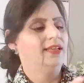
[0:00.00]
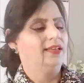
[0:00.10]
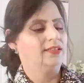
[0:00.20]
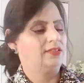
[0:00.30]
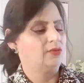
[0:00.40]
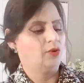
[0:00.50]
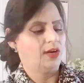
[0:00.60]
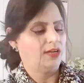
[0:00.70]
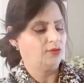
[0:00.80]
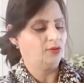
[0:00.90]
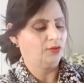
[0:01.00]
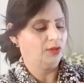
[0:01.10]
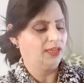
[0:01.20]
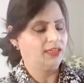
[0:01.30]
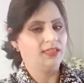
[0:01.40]
इसको आई डोंट नो
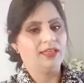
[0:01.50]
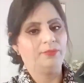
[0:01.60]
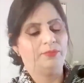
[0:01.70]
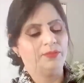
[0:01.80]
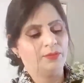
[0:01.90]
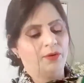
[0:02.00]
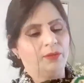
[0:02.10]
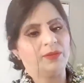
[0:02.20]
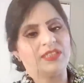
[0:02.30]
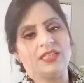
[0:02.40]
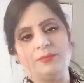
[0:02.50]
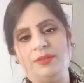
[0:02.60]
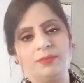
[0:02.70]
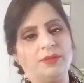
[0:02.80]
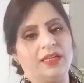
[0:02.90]
लेकिन ये मुझे बहुत पसंद है अभी
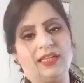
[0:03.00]
तक मैंने